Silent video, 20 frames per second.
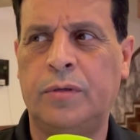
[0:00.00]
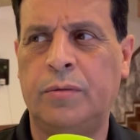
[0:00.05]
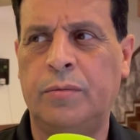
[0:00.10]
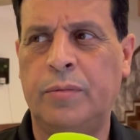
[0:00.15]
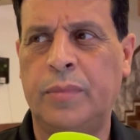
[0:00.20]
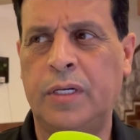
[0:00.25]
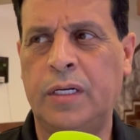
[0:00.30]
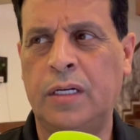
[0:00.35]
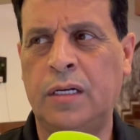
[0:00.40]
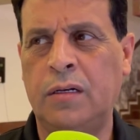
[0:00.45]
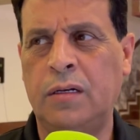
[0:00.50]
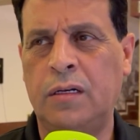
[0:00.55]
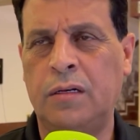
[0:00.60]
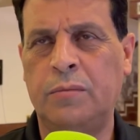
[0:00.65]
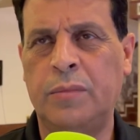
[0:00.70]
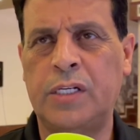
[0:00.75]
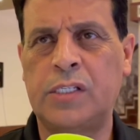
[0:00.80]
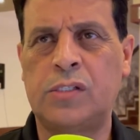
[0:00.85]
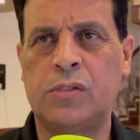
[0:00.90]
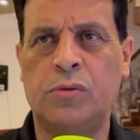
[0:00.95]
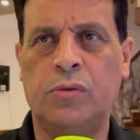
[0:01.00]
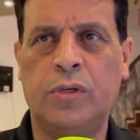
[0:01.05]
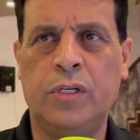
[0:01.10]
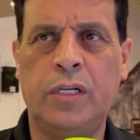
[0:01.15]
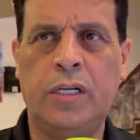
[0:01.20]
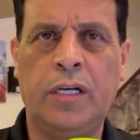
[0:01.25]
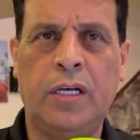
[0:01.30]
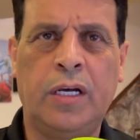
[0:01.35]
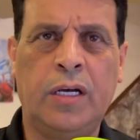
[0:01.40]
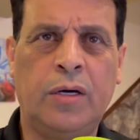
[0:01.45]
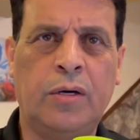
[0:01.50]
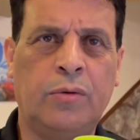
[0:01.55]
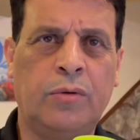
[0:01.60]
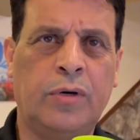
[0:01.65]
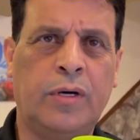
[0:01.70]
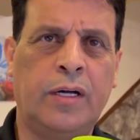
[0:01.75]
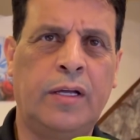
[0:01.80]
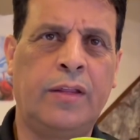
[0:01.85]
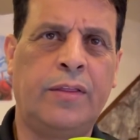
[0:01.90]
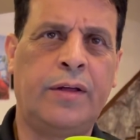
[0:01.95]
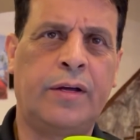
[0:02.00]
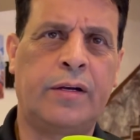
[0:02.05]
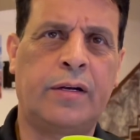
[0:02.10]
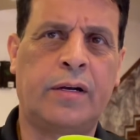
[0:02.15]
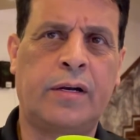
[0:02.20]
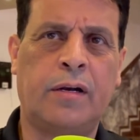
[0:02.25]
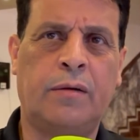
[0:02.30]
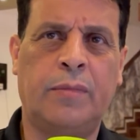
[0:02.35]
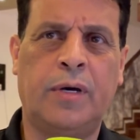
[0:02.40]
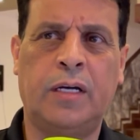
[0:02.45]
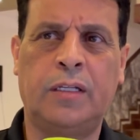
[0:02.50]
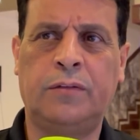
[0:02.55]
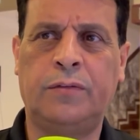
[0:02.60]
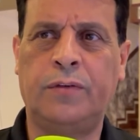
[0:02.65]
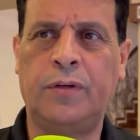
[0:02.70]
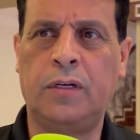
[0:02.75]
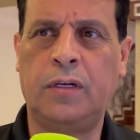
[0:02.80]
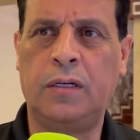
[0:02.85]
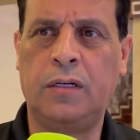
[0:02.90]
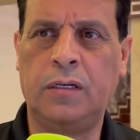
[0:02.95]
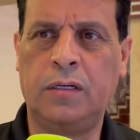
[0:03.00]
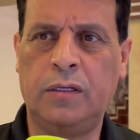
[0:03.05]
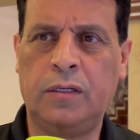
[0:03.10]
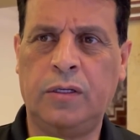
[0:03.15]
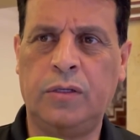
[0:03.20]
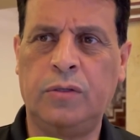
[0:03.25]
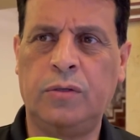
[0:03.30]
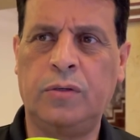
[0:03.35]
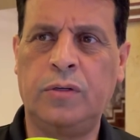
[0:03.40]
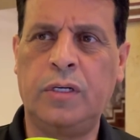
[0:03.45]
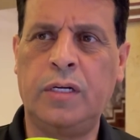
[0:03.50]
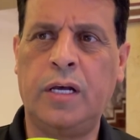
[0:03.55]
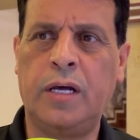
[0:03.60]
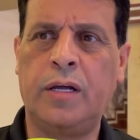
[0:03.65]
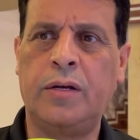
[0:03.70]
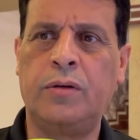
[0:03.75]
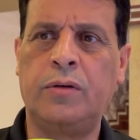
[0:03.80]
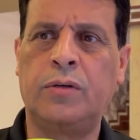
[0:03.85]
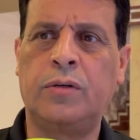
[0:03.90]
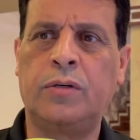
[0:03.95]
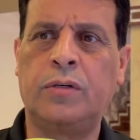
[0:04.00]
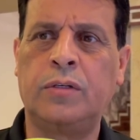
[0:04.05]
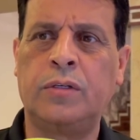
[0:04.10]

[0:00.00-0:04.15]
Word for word: من المسؤوليه وذر الرماد في العيون لانه